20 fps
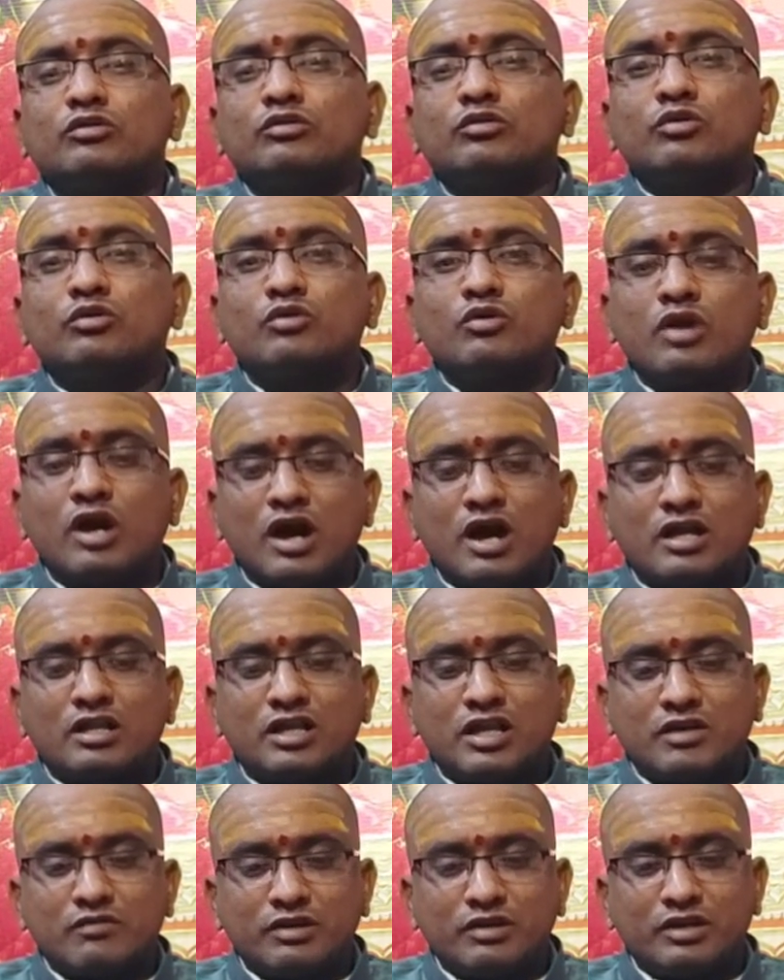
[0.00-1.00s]

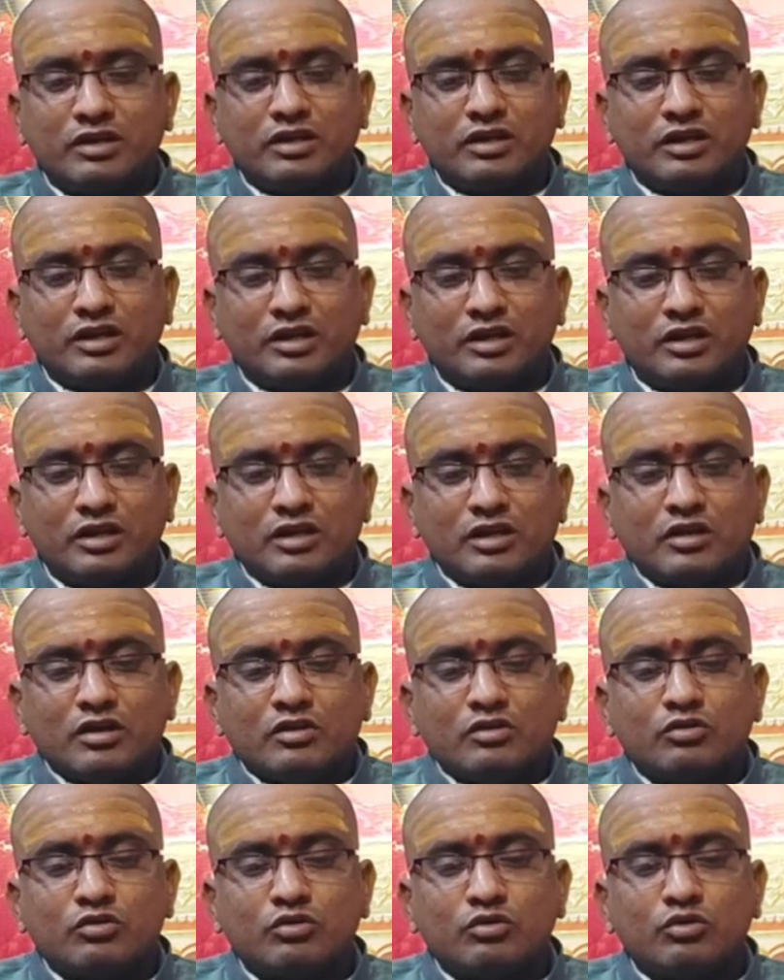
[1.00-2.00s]
దుర్గాదేవిని
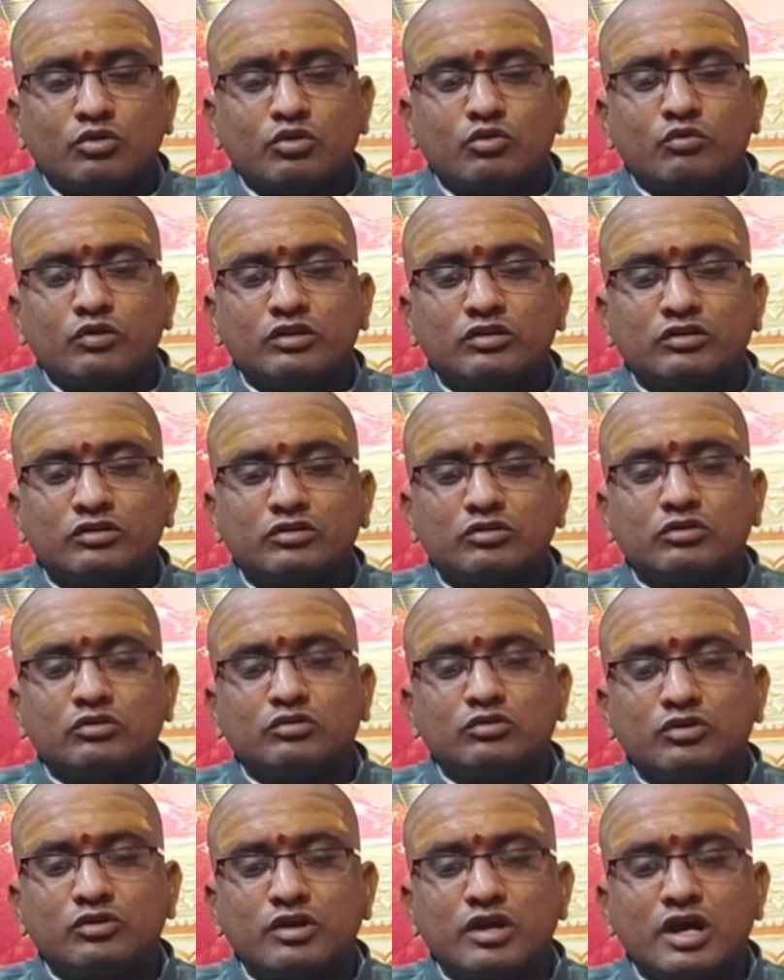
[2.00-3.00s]
దూర్వంతో
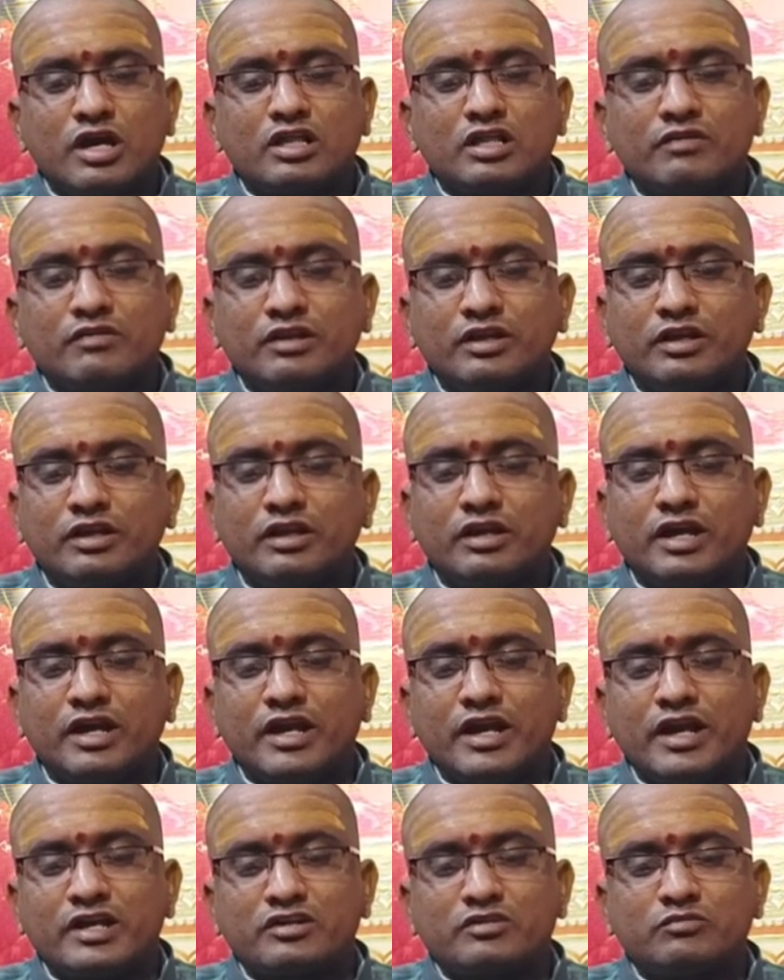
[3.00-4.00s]
దుర్గాదేవిని
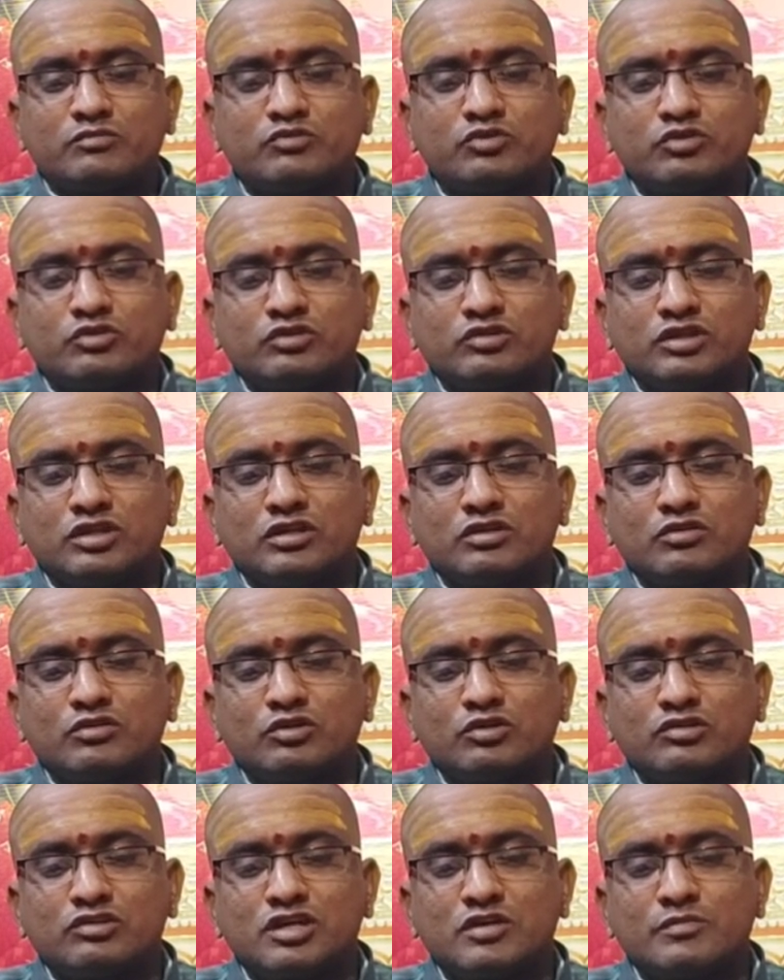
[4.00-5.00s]
గణేశం తులసి
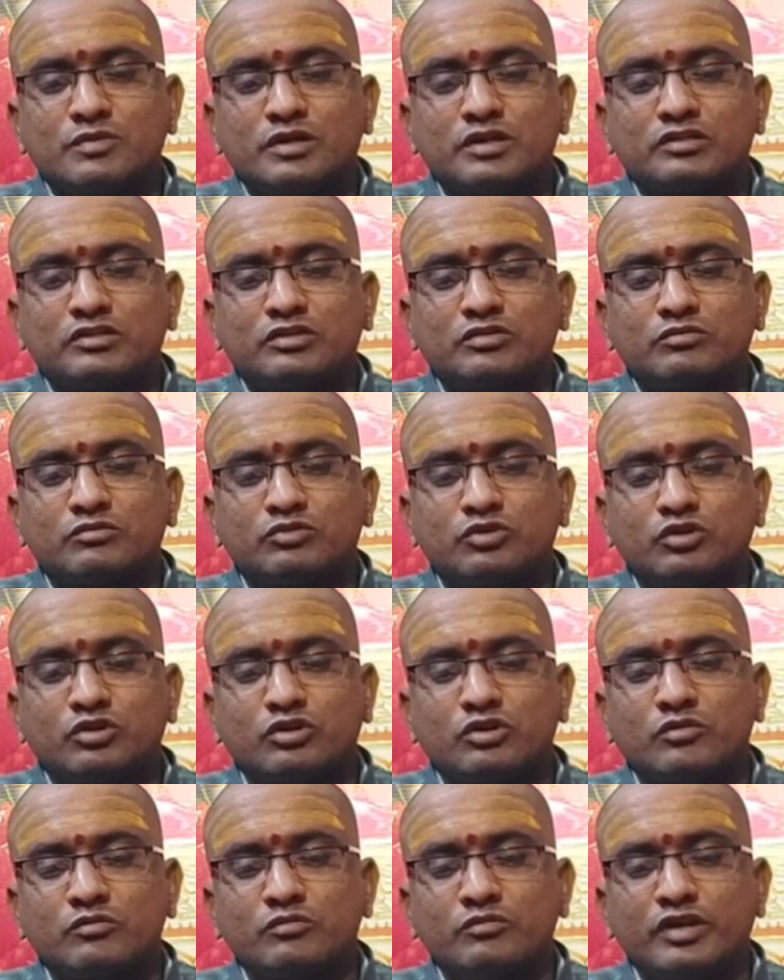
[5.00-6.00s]
తులసి పత్రం
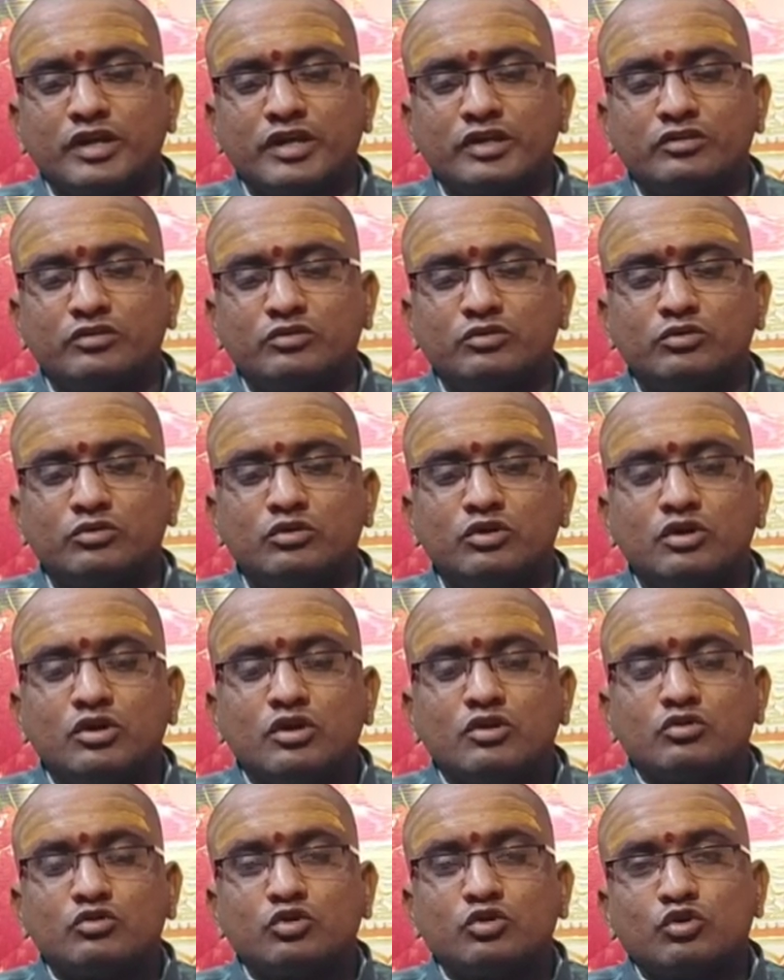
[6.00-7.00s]
దుర్గం నైతు
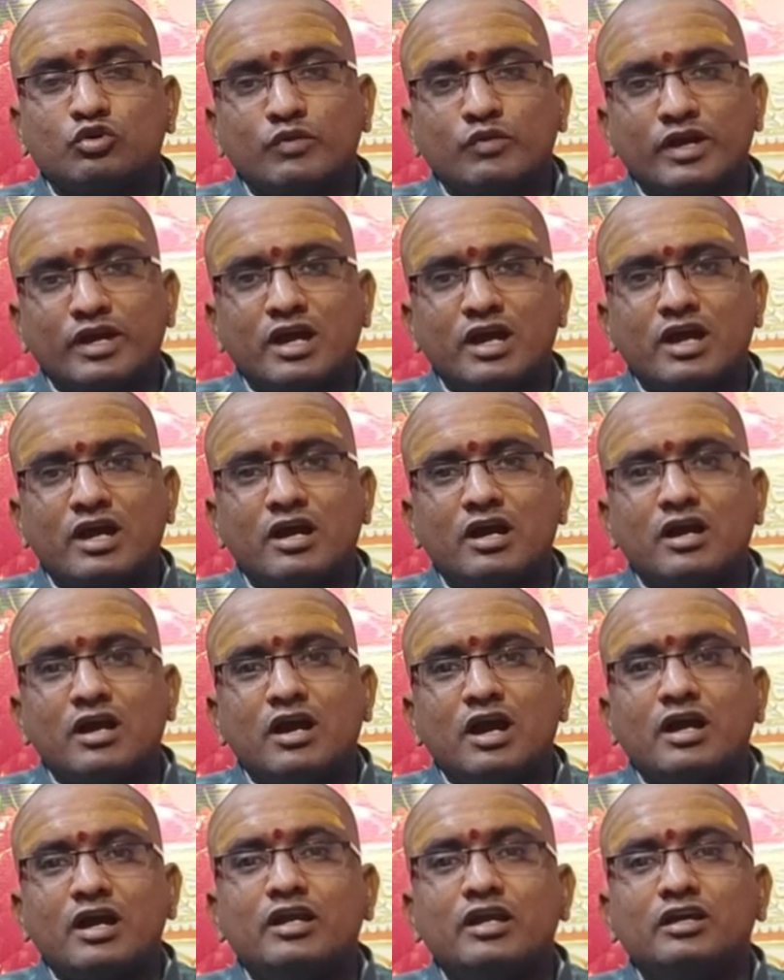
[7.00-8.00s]
దూర్వయ
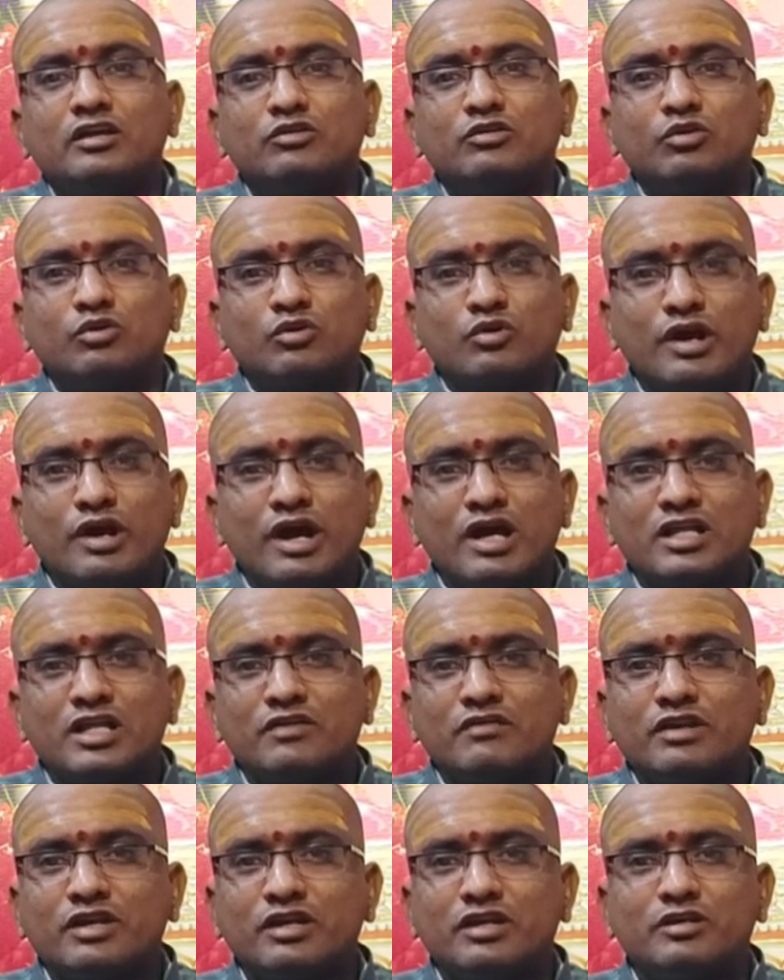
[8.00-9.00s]
అంటే
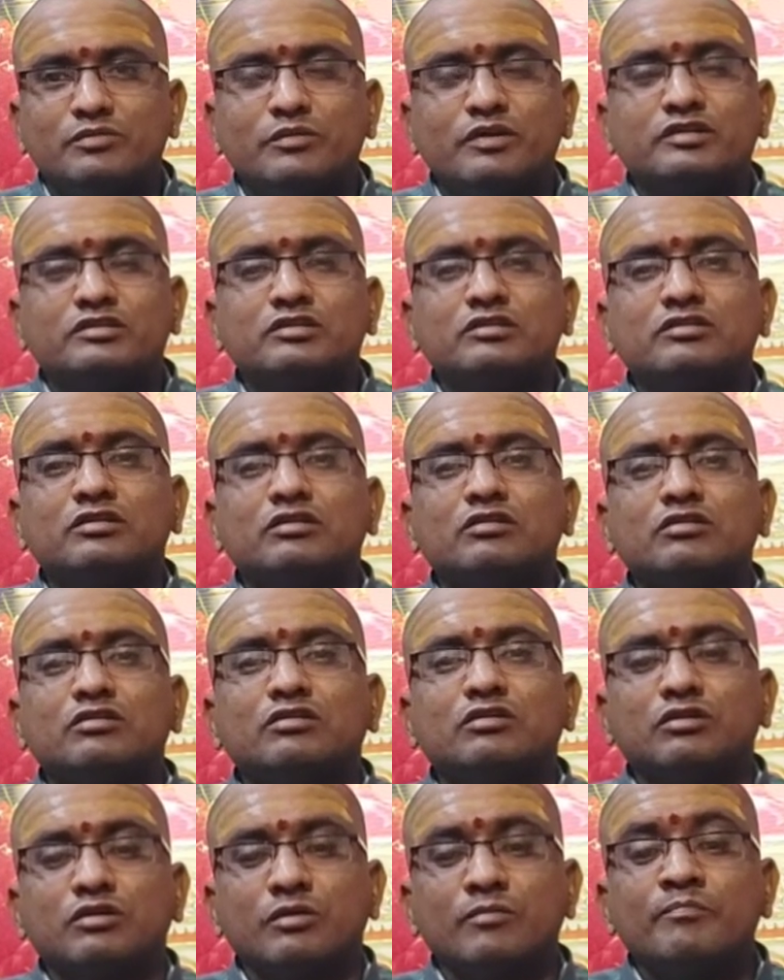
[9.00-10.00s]
దుర్గాదేవిని ఎట్టి
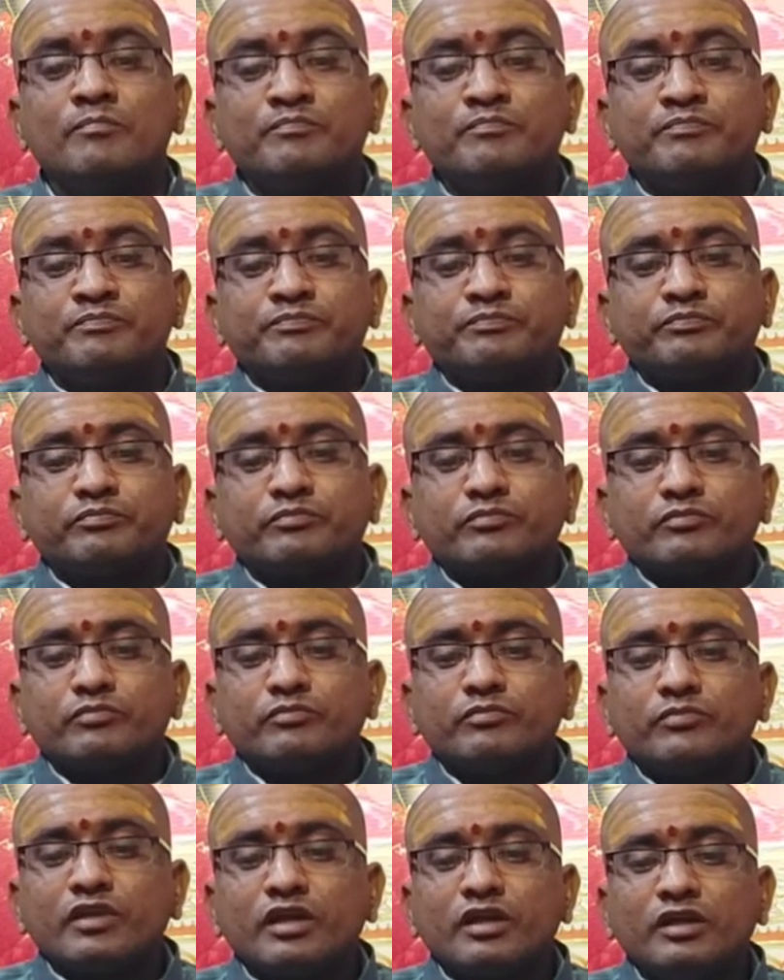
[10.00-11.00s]
పరిస్థితుల్లో
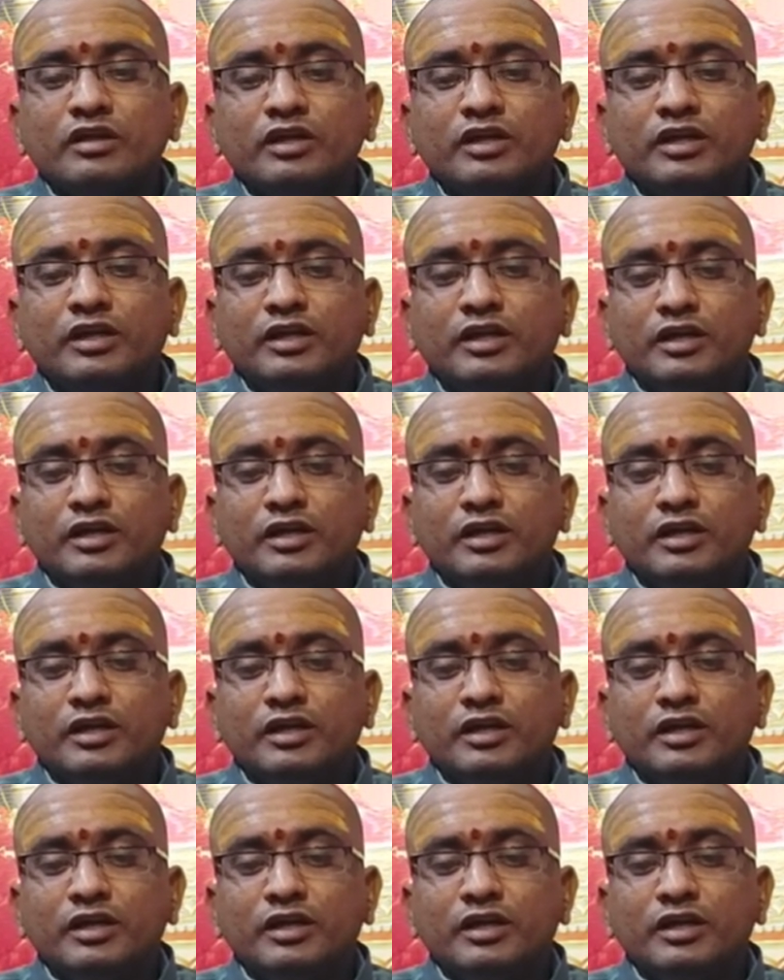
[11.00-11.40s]
ఈ